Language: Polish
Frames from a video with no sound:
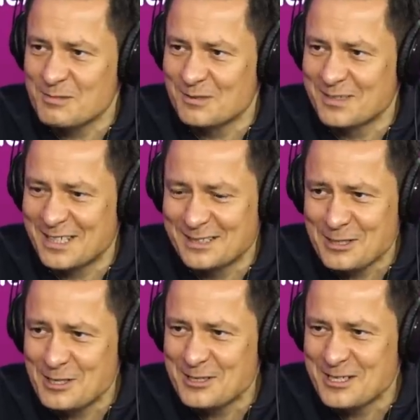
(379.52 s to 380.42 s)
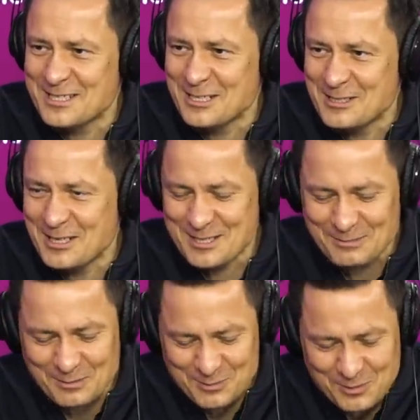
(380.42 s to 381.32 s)
rozmowy. Hanna Śleszyńska dzisiaj
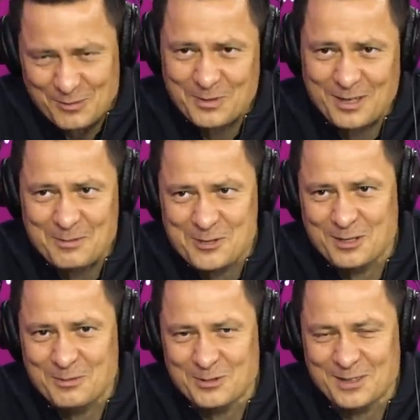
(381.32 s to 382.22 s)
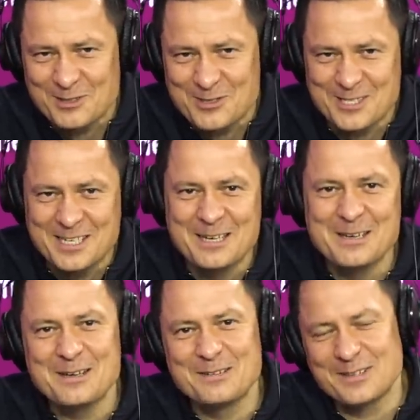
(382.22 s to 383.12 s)
ze mną w studiu w programie 7 minut na gości.
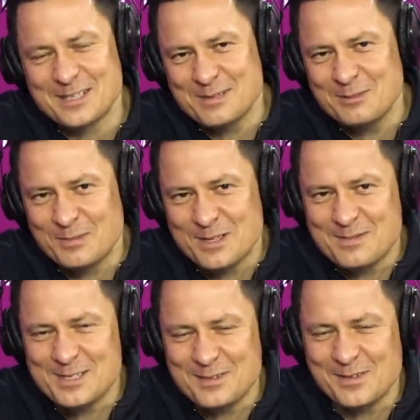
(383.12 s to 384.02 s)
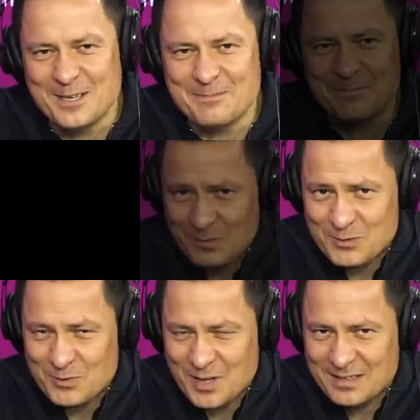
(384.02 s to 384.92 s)
Wracamy do Państwa za chwilę. Ze
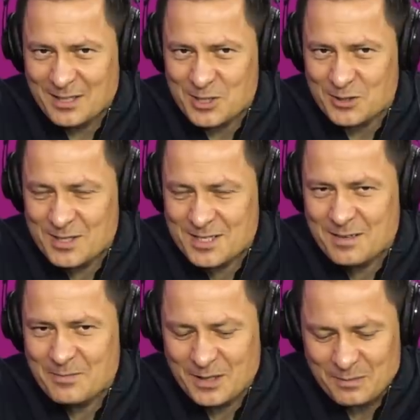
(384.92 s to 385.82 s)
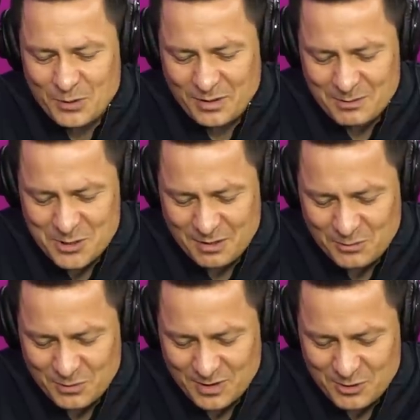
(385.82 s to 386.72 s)
mną w studiu Hanna Śleszyńska. Program
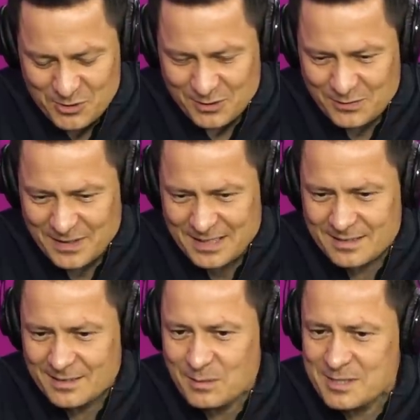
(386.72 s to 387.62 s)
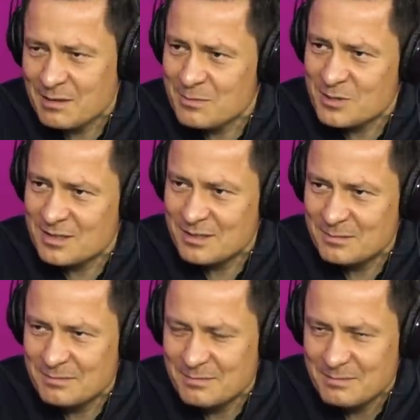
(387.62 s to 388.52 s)
7 minut na gości trwa. Obiecałem,
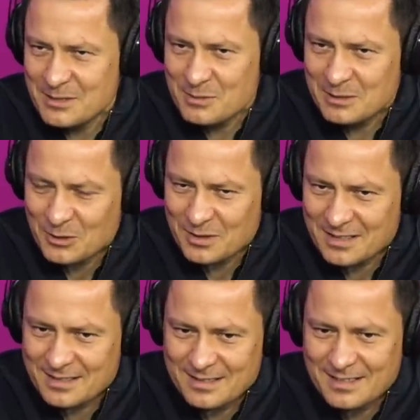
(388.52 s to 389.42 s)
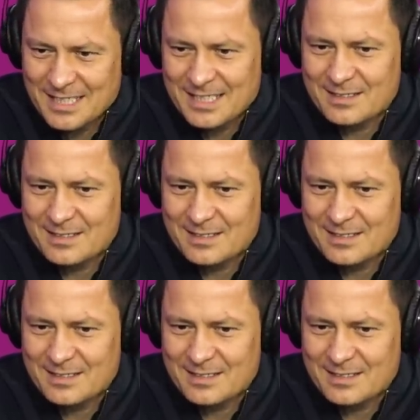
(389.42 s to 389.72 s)
że będziemy trochę e,